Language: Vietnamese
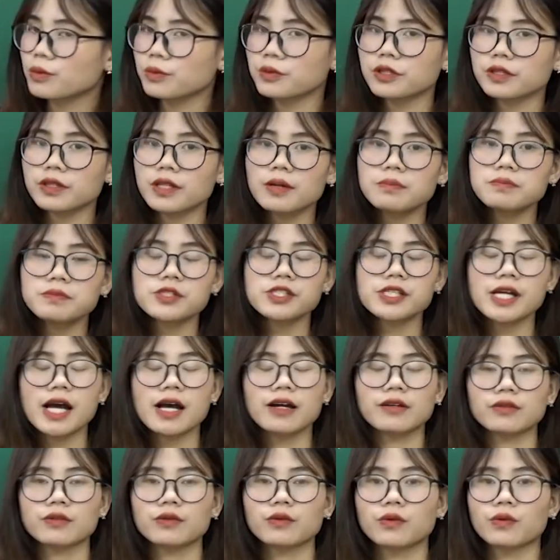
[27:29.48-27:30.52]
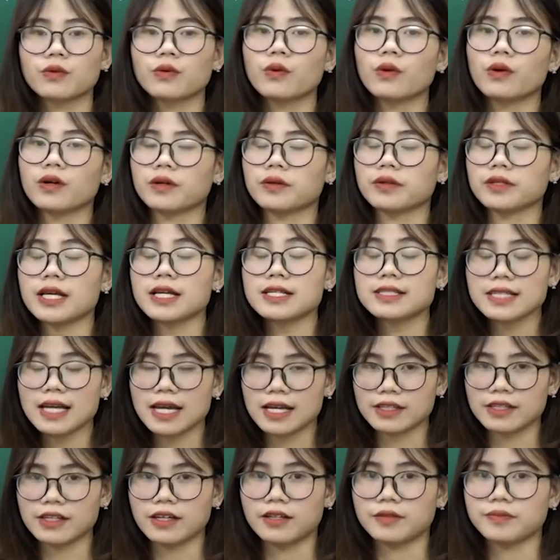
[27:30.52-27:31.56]
cũng như tâm trạng của tác
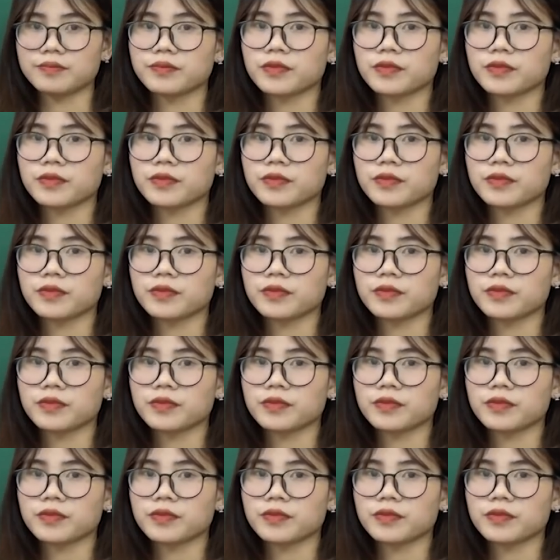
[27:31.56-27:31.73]
giả nhỉ?